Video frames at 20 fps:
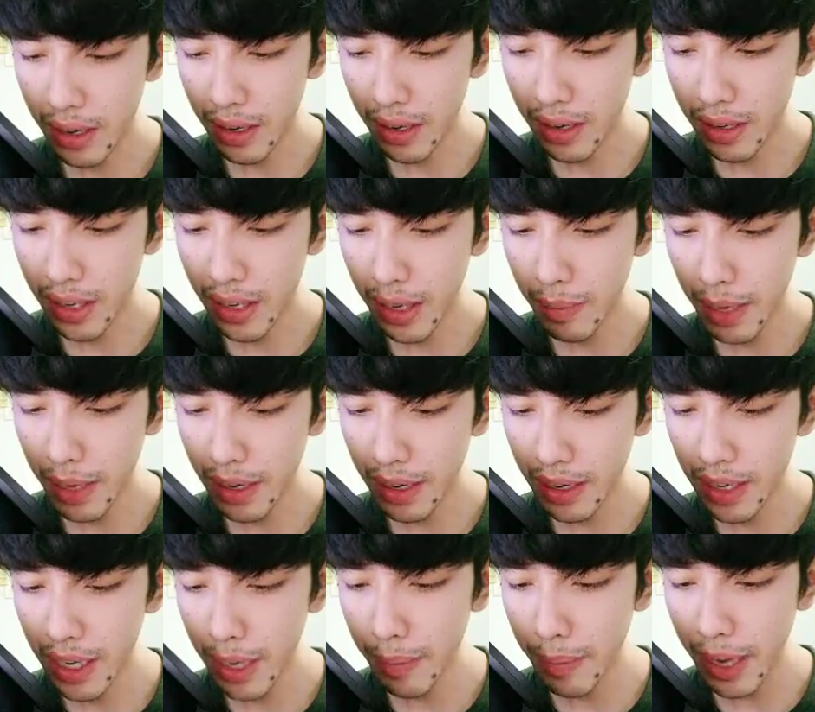นยิงมัน
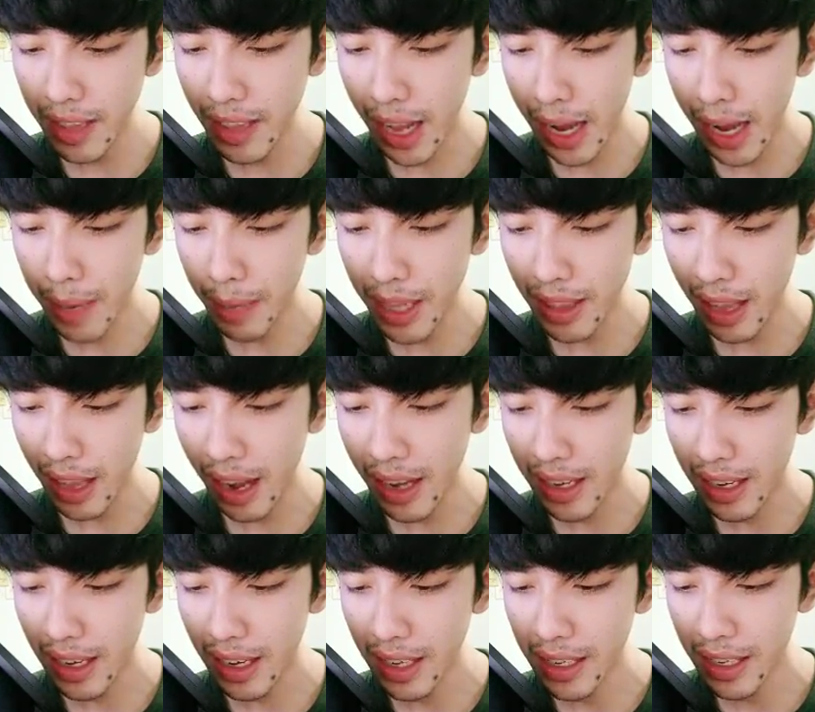บัตตาย
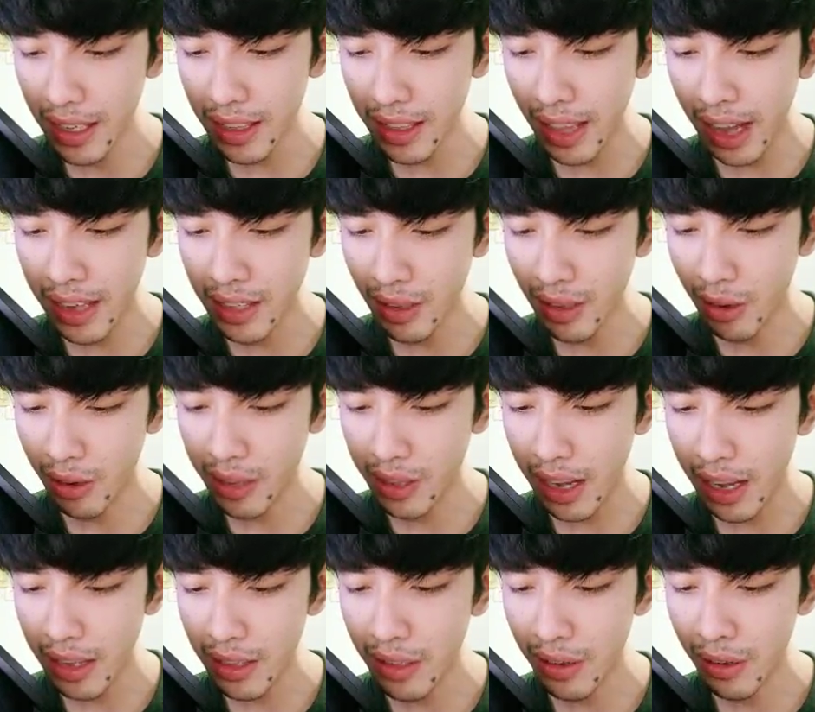ตาย2
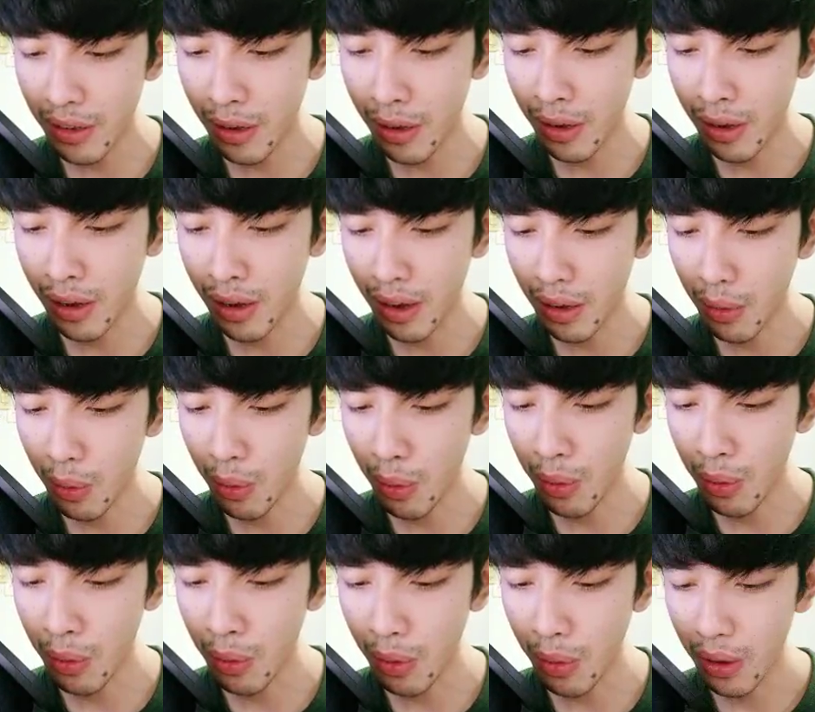โอ้
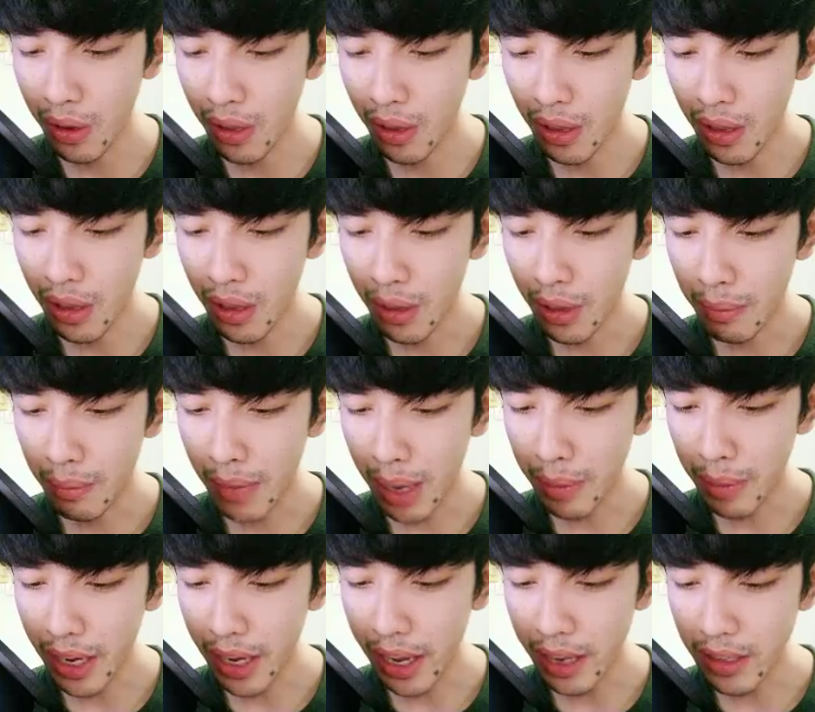โหมา
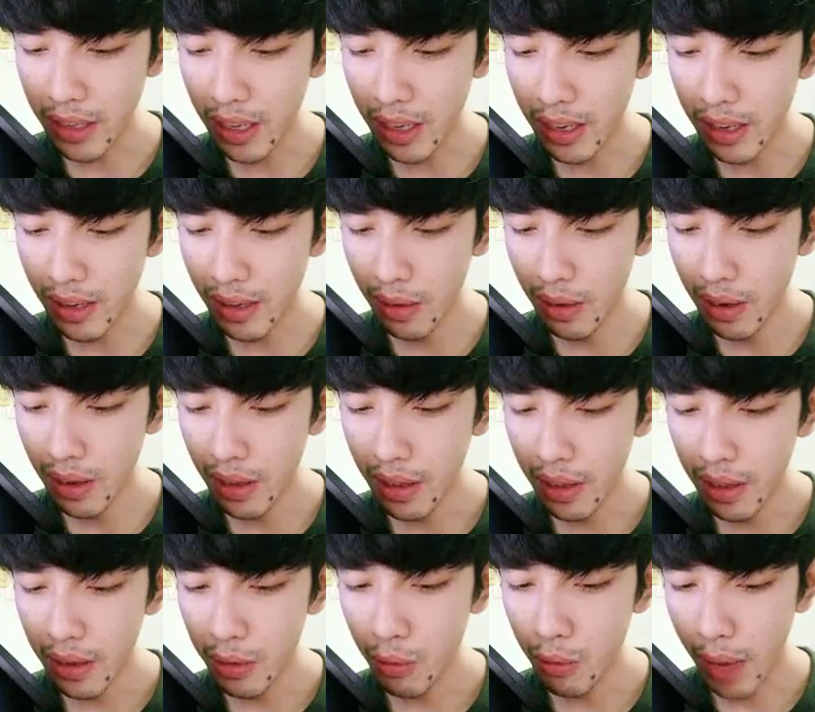เพื่อแอดซิส
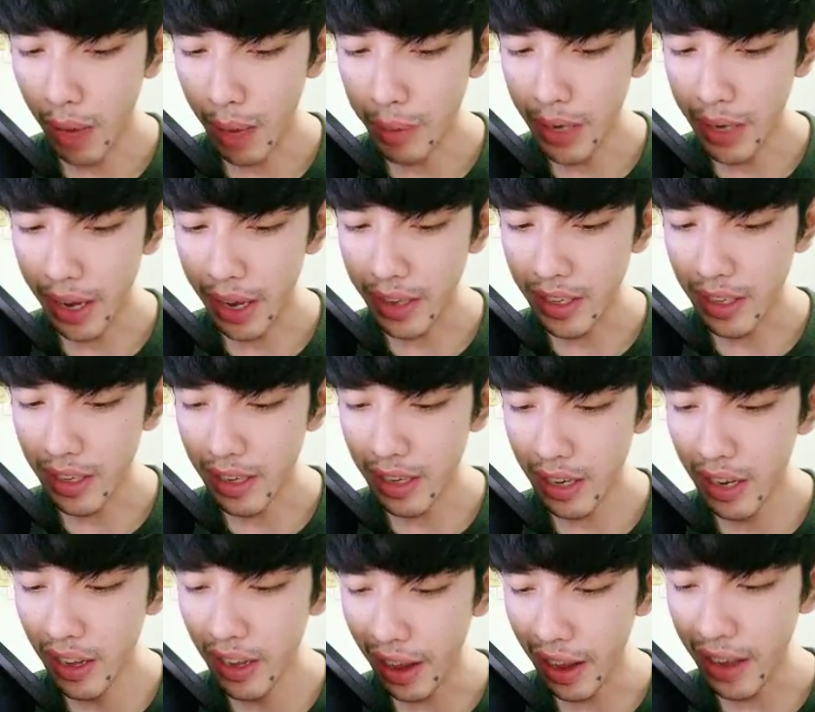กูมาเพื่อแอดซิ
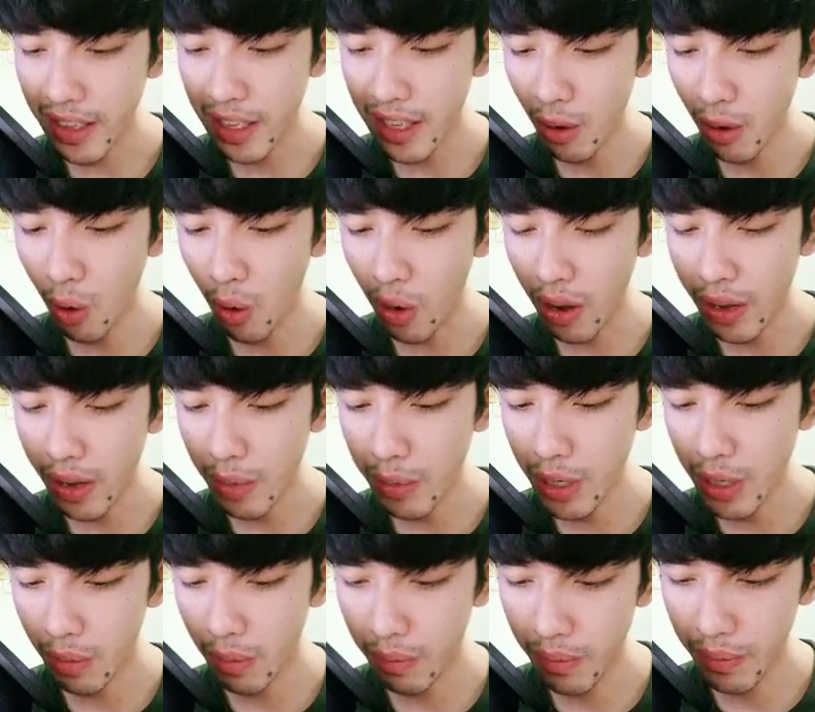ส6แล้วท่าน
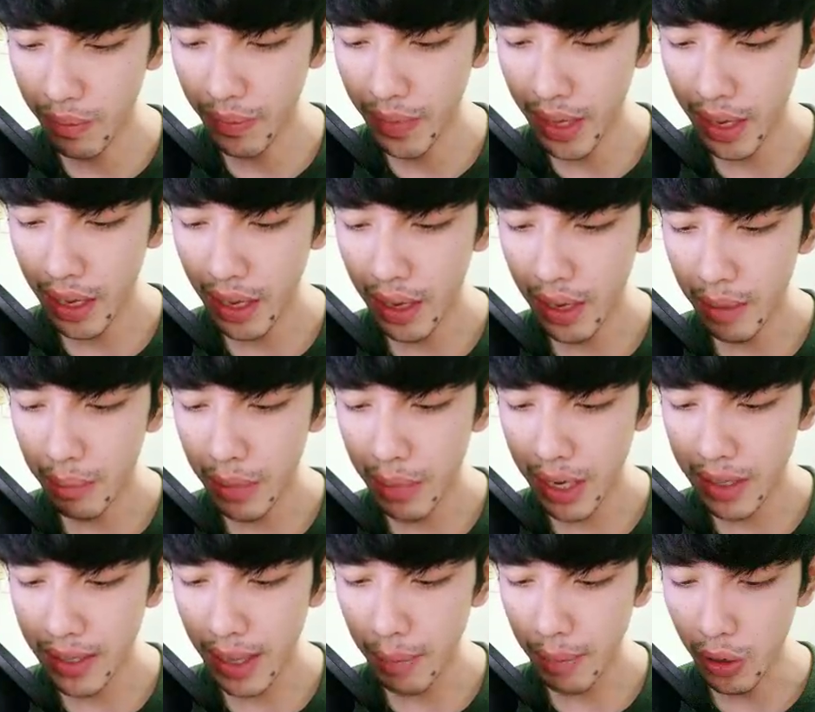ผู้ชมเม
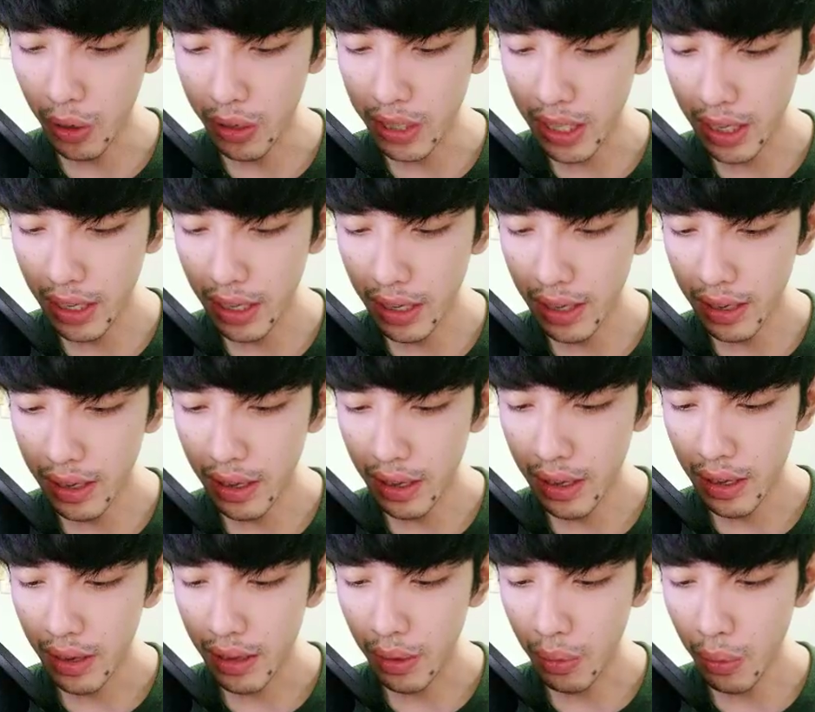จซับของจริง
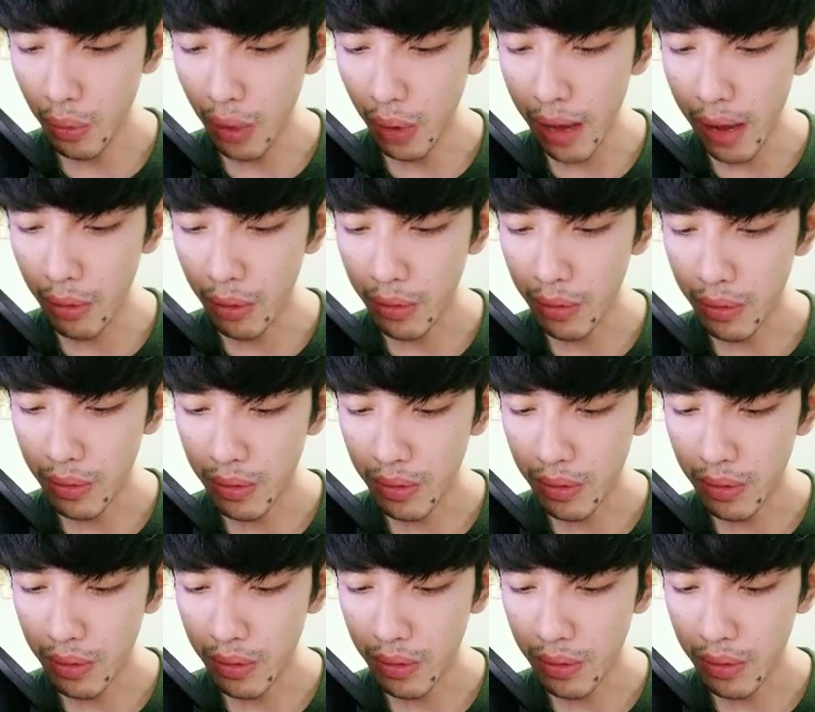โอ้โหอ้าว